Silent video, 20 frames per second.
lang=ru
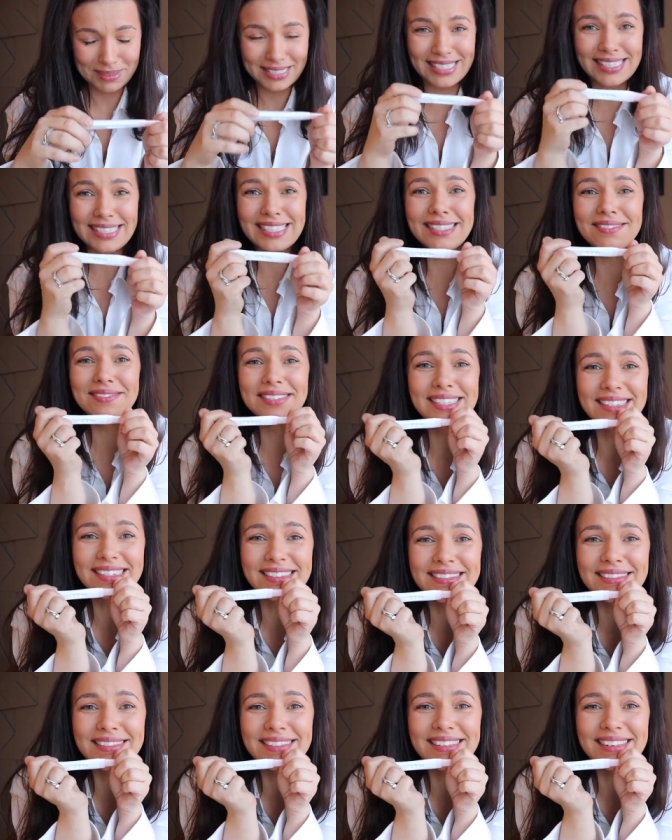Позитивный
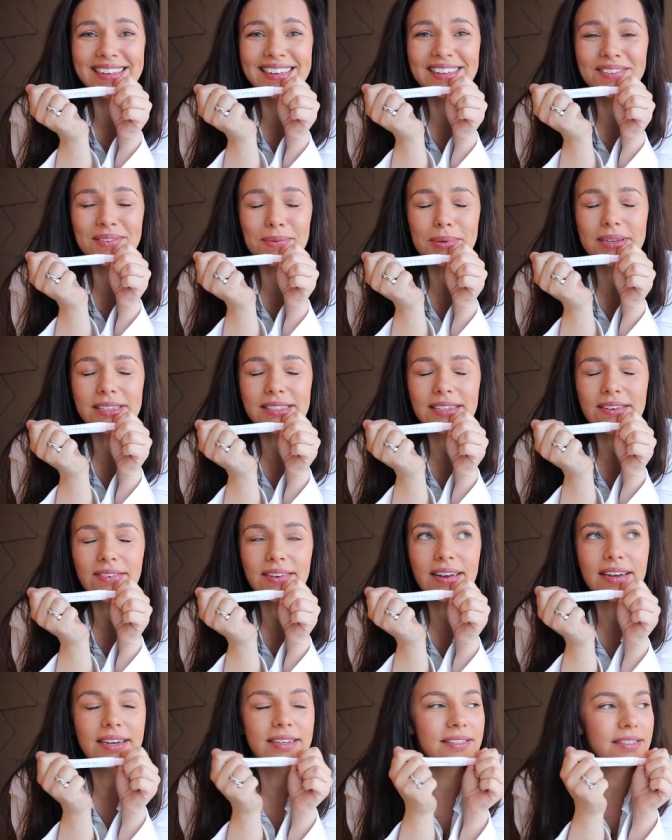результат, вы
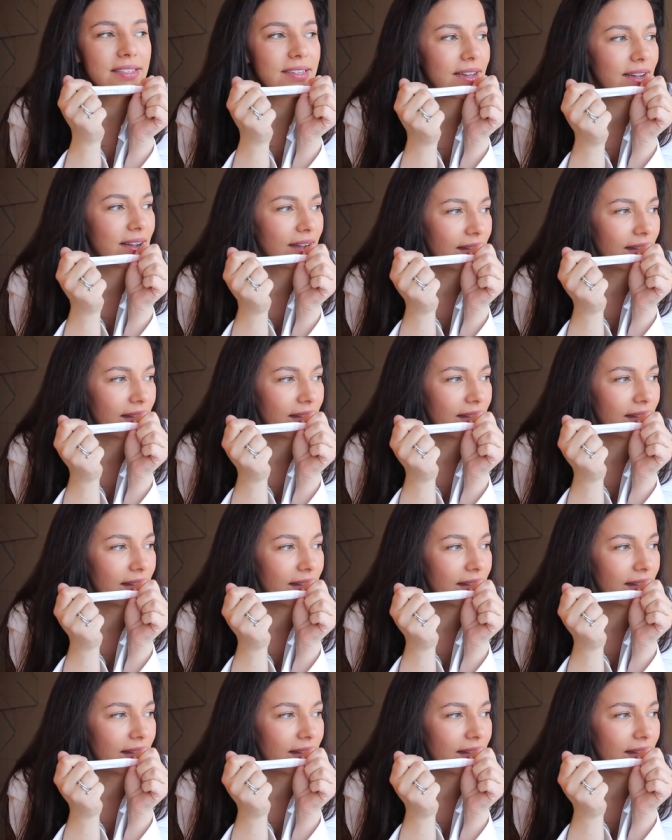представляете?